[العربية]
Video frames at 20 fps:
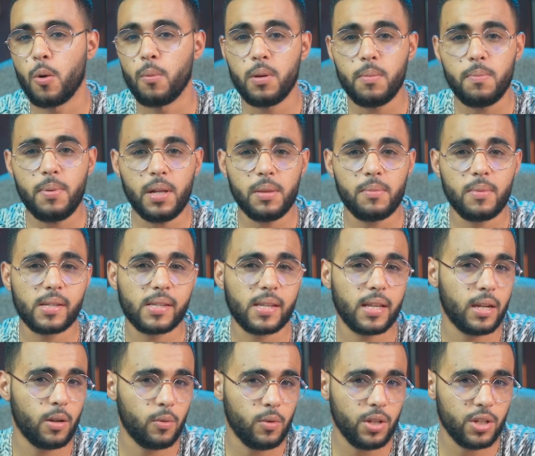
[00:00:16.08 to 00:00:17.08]
ومن بعد ما
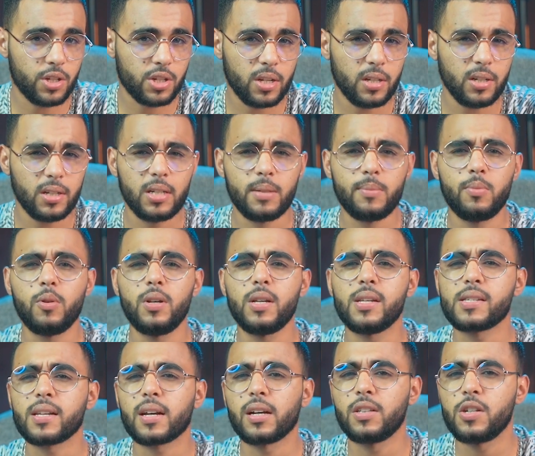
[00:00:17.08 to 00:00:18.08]
سالاو العشاء
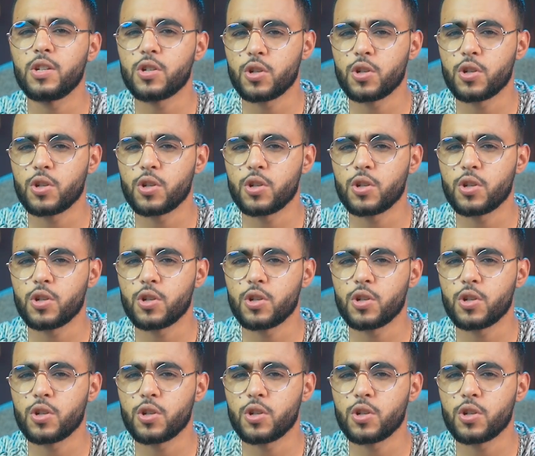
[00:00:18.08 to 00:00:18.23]
البوليس غادي